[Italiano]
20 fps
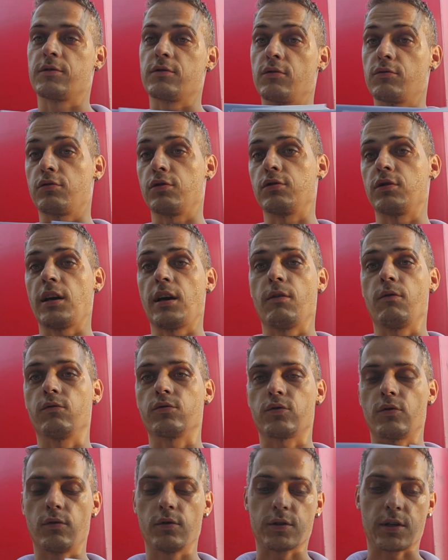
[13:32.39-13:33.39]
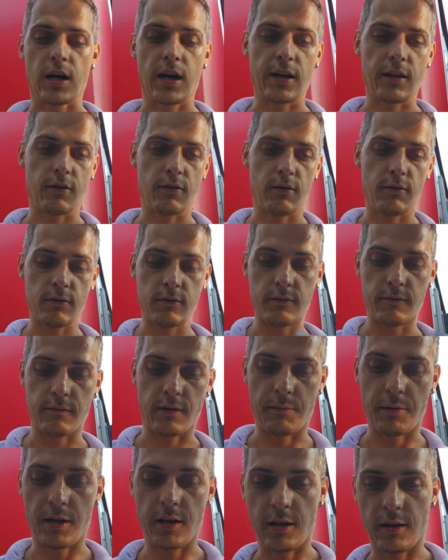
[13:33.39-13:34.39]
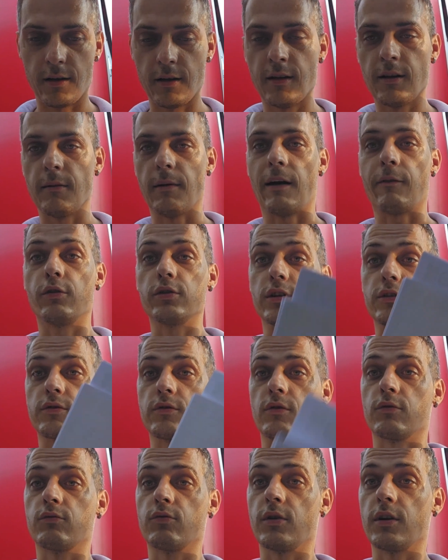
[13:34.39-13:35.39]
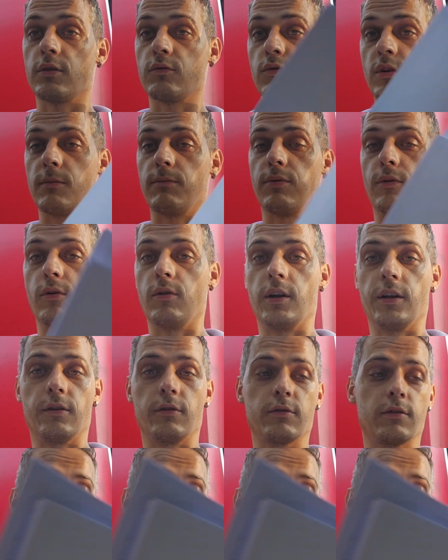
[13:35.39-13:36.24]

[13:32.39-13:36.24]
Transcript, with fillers: sono tutte un solo scarico va bene a volte sono due, due bolle no?